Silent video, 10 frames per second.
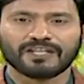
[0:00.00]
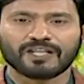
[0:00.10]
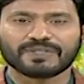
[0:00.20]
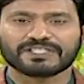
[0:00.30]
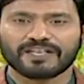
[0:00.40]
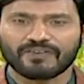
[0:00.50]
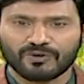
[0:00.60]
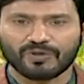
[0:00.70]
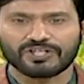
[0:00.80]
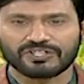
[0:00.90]
తమ
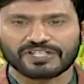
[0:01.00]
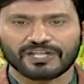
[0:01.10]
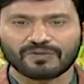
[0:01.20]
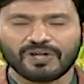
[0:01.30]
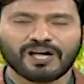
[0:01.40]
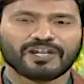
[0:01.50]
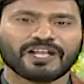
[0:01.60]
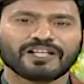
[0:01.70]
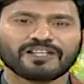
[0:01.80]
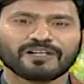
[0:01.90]
సేవలను అందించారు
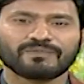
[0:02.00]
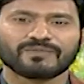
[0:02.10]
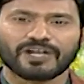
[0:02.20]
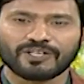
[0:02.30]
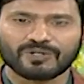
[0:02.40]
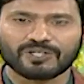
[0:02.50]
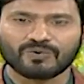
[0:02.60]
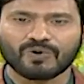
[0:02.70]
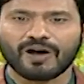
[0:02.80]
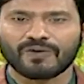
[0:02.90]
నిరంతరం రైతులకు
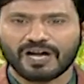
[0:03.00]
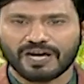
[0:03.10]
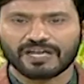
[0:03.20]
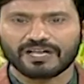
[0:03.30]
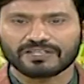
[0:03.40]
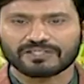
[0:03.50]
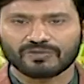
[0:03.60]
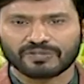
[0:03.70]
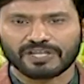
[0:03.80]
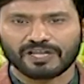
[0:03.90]
అవగాహన
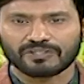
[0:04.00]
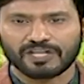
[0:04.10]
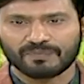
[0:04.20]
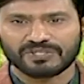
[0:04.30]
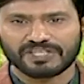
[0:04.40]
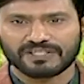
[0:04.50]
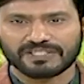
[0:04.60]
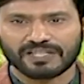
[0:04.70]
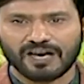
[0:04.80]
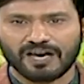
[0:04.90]
సౌకర్యాలు కల్పించే
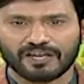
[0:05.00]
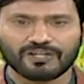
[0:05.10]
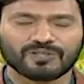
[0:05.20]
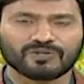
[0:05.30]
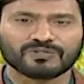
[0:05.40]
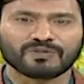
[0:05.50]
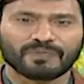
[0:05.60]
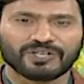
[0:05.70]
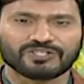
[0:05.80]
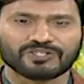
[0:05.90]
దిశగా రైతుల కోసం
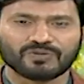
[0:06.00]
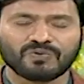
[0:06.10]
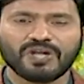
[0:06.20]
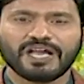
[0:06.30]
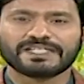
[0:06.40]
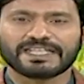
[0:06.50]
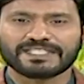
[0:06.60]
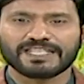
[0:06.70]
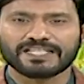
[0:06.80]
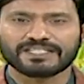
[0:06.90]
పనిచేస్తూ
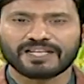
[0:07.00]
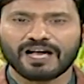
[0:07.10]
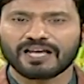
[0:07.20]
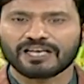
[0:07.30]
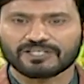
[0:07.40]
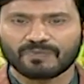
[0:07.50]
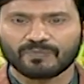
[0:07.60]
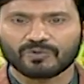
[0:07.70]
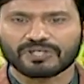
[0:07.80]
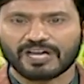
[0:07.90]
జగిత్యాల జిల్లా
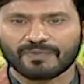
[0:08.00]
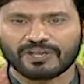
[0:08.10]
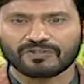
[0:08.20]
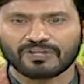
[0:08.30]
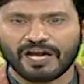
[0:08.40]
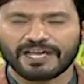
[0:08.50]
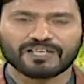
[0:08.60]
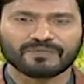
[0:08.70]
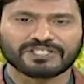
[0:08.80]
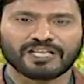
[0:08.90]
లక్ష్మీపూర్ గ్రామ రైతుల
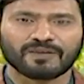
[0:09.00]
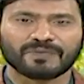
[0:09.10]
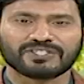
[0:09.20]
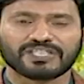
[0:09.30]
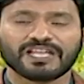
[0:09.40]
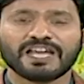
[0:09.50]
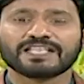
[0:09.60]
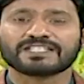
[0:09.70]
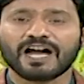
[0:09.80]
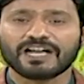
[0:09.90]
ఐక్యమత్యాన్ని పెంచి
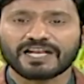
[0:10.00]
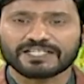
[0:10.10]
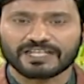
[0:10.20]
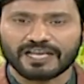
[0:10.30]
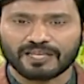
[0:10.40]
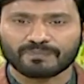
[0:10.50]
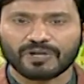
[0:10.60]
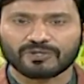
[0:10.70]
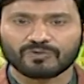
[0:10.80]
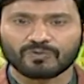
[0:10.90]
సహకార సంఘ
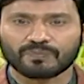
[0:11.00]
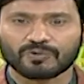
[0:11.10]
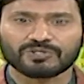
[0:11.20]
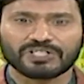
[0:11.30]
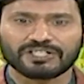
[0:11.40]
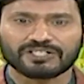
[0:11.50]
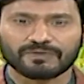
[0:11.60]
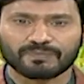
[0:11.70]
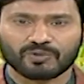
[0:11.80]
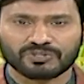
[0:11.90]
ఏర్పాటుకు ప్రోత్సహించే
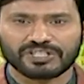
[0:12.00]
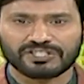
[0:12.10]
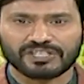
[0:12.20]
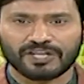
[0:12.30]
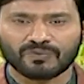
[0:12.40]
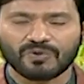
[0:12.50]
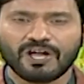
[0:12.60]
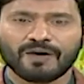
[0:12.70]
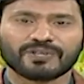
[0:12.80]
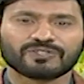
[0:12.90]
ప్రోత్సహించారు
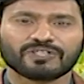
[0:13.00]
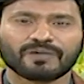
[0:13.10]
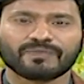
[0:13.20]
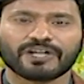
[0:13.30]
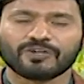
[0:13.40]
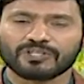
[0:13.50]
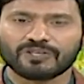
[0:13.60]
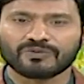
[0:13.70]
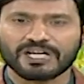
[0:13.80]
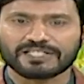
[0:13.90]
ప్రస్తుతం రెండు
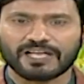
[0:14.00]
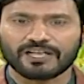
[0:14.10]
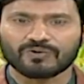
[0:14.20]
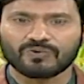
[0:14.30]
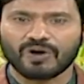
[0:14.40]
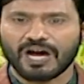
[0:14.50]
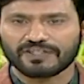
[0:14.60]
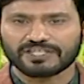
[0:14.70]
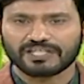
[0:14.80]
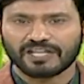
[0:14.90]
తెలుగు రాష్ట్రాలకు
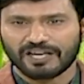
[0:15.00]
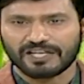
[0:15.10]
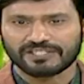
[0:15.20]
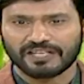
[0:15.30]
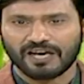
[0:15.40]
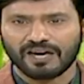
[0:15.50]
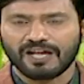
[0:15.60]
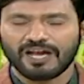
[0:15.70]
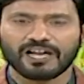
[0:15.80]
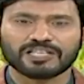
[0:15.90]
ఆదర్శంగా నిలిచేలా
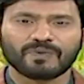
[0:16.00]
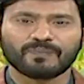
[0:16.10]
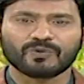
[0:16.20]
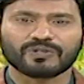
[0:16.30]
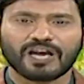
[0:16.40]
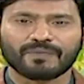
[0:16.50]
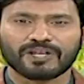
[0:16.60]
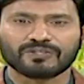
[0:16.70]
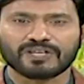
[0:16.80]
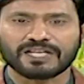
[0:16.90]
లక్ష్మీపూర్ గ్రామ
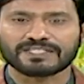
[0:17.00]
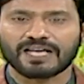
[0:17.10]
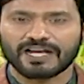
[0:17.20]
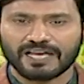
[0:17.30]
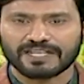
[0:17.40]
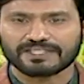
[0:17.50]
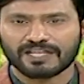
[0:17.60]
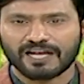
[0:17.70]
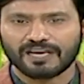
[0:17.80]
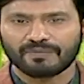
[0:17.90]
రైతుల సహకార
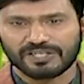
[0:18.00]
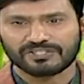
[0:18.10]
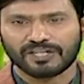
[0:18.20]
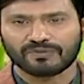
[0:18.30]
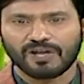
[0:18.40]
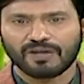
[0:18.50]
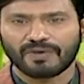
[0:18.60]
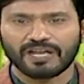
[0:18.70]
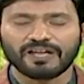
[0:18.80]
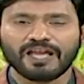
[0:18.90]
సంఘాన్ని మలిచారు
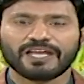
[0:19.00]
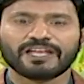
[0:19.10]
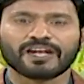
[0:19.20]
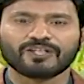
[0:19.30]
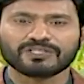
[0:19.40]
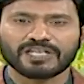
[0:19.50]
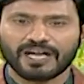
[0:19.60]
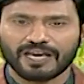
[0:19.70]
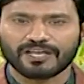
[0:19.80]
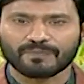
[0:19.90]
మరి ఈ రైతు
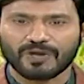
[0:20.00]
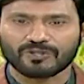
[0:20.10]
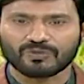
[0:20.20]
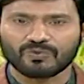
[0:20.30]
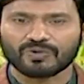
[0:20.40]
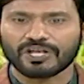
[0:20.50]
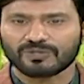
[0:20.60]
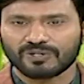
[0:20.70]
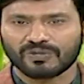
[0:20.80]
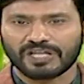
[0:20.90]
సంఘాల ఏర్పాటుతో రైతులకు